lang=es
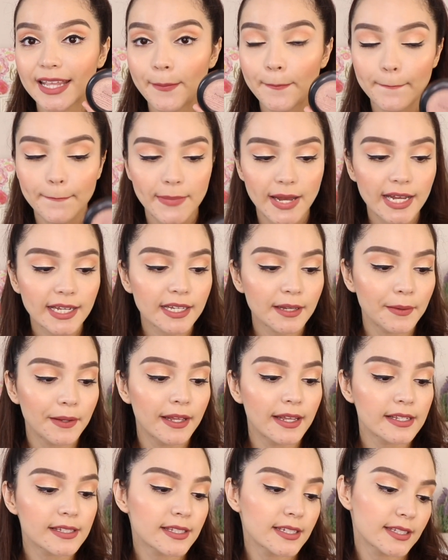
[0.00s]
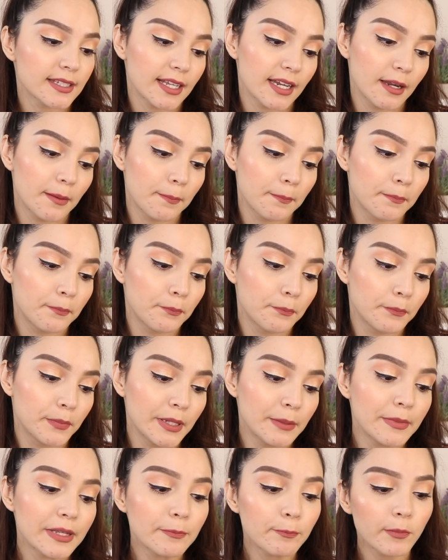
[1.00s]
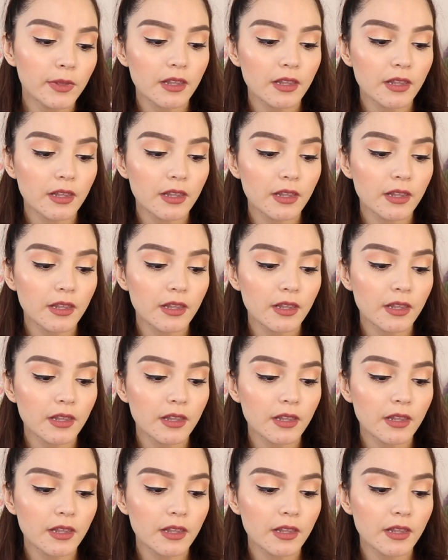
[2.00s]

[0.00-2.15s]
de MAC. Este es el Beaming